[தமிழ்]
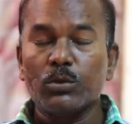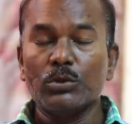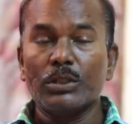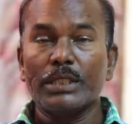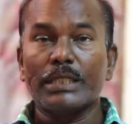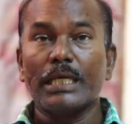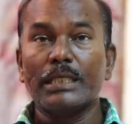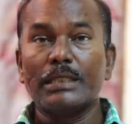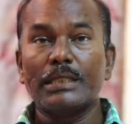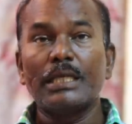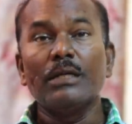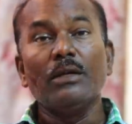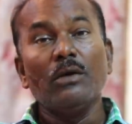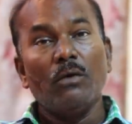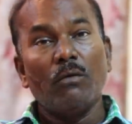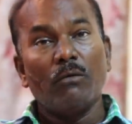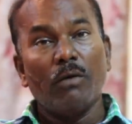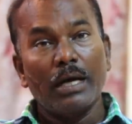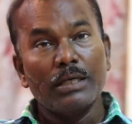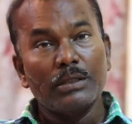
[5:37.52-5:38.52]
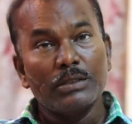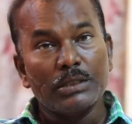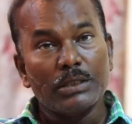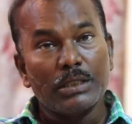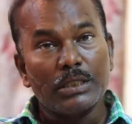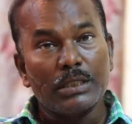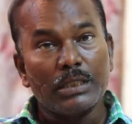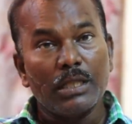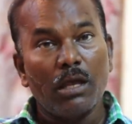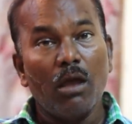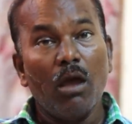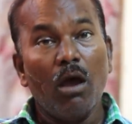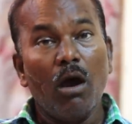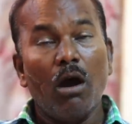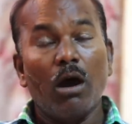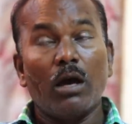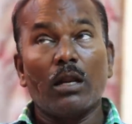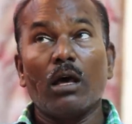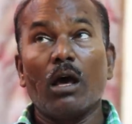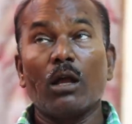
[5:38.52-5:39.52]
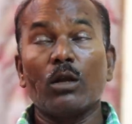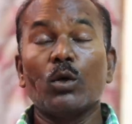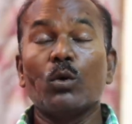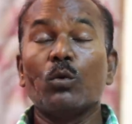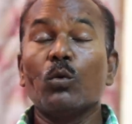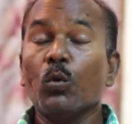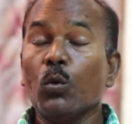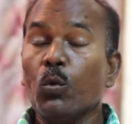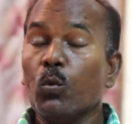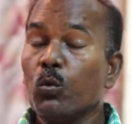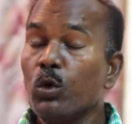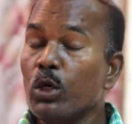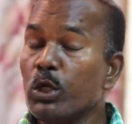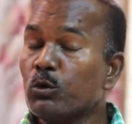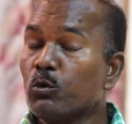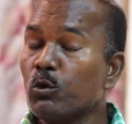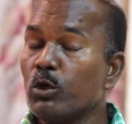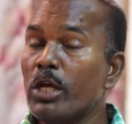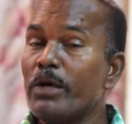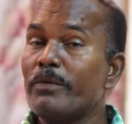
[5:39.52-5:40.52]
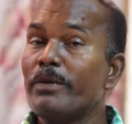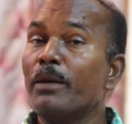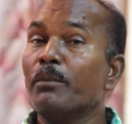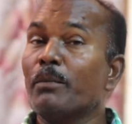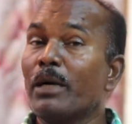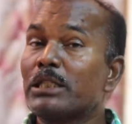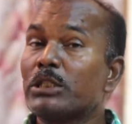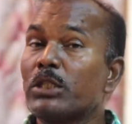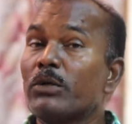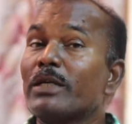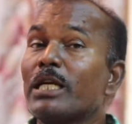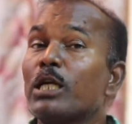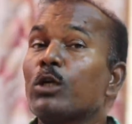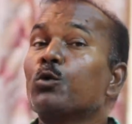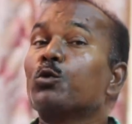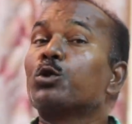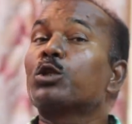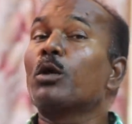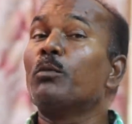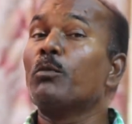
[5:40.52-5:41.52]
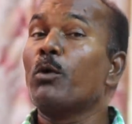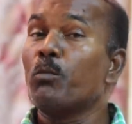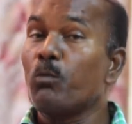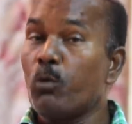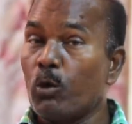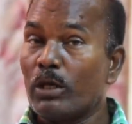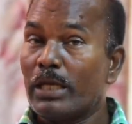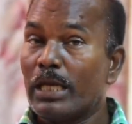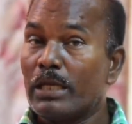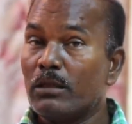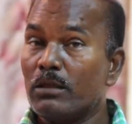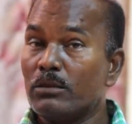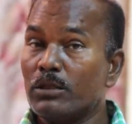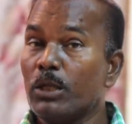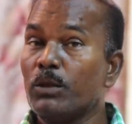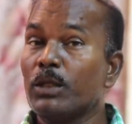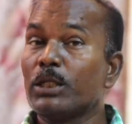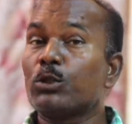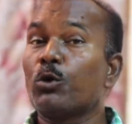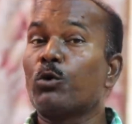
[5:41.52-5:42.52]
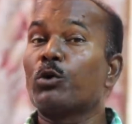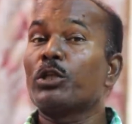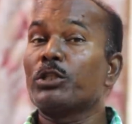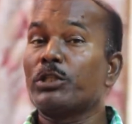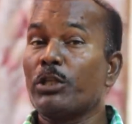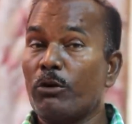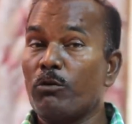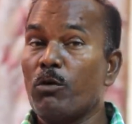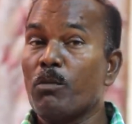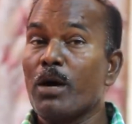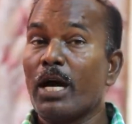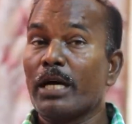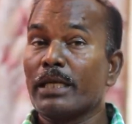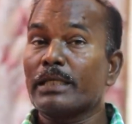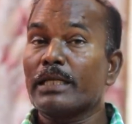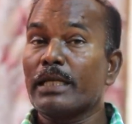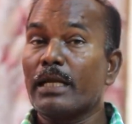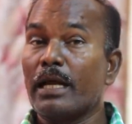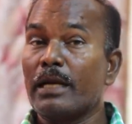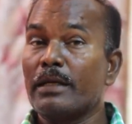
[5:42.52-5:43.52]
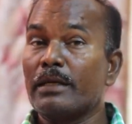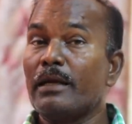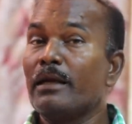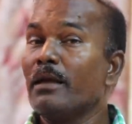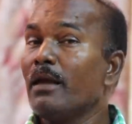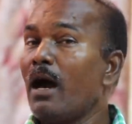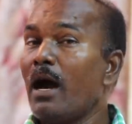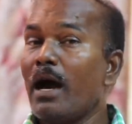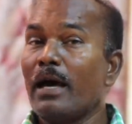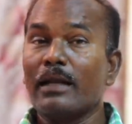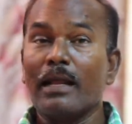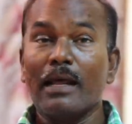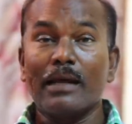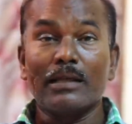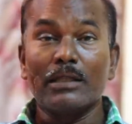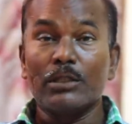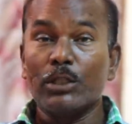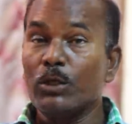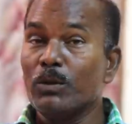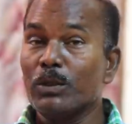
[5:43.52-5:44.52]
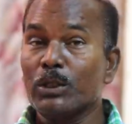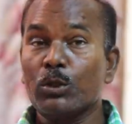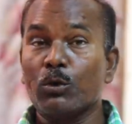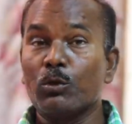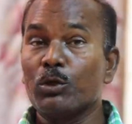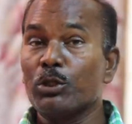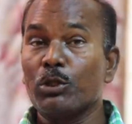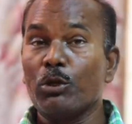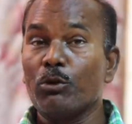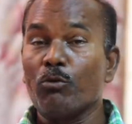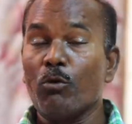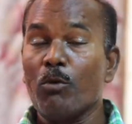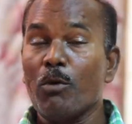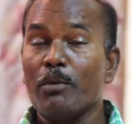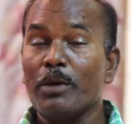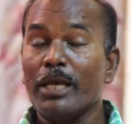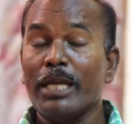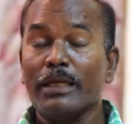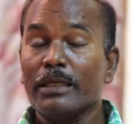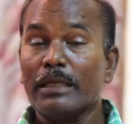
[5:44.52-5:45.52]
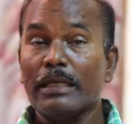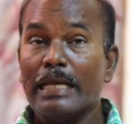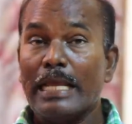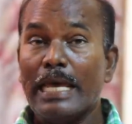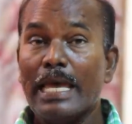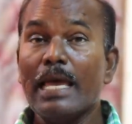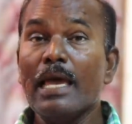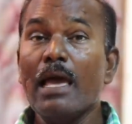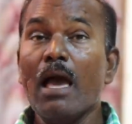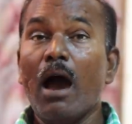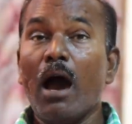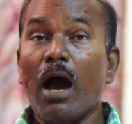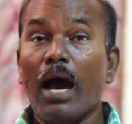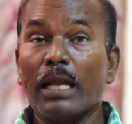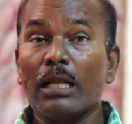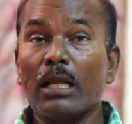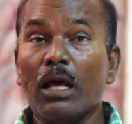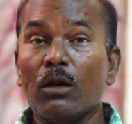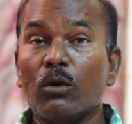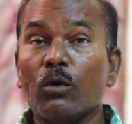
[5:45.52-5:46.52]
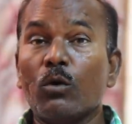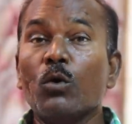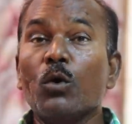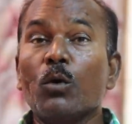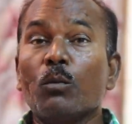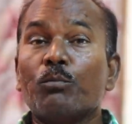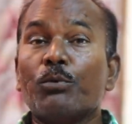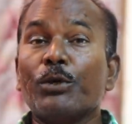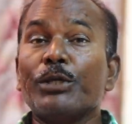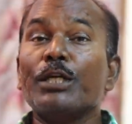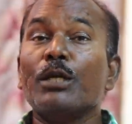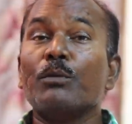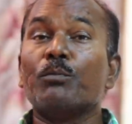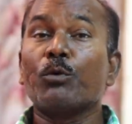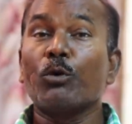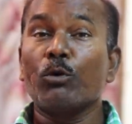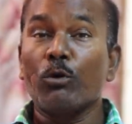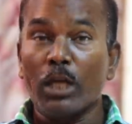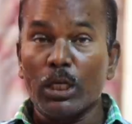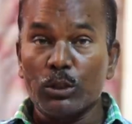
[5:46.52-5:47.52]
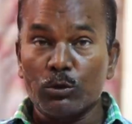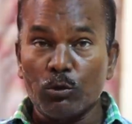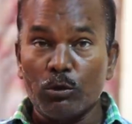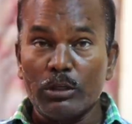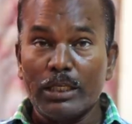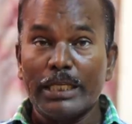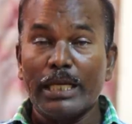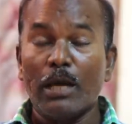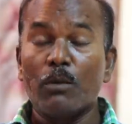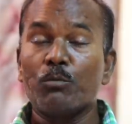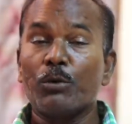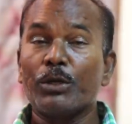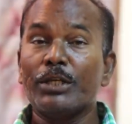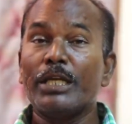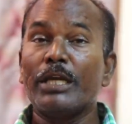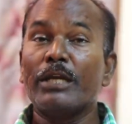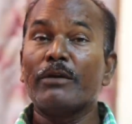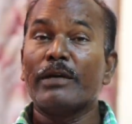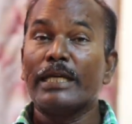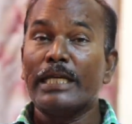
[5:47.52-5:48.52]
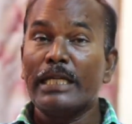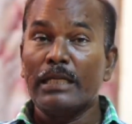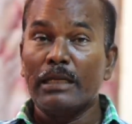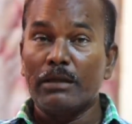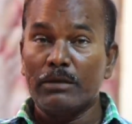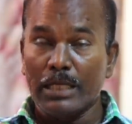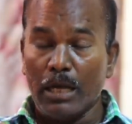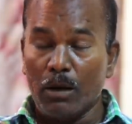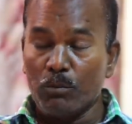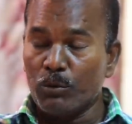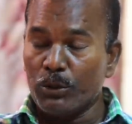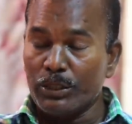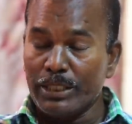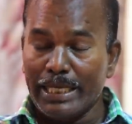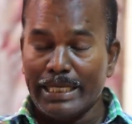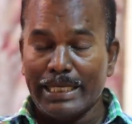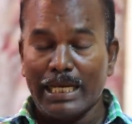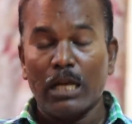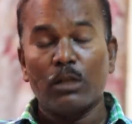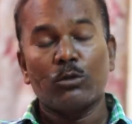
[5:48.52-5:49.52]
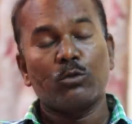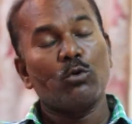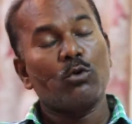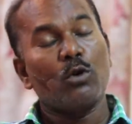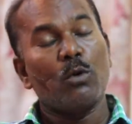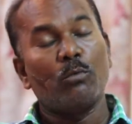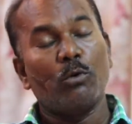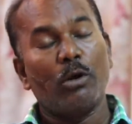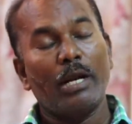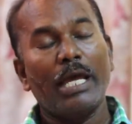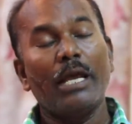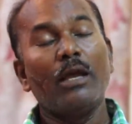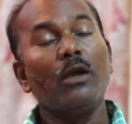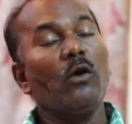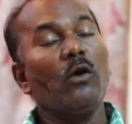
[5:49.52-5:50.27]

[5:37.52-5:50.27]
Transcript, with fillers: துண்டு கட்டி வாழ்ந்துக்கிட்டு இருந்தேன் ஆனாலும் உள்ளுக்குள்ளவே மற்றவர்கள் உத்தமம் போல தெய்வத்தோடு தெய்வமாக இருக்கிறான்னு ஆனால் நாங்கள் தெய்வத்தோடு தெய்வமே இல்லை ஆனாலும் பொய் பொருளாக சொல்லி என் பொய்யே வண்டியில் என் பொய்யே என்னால் தூக்க முடியல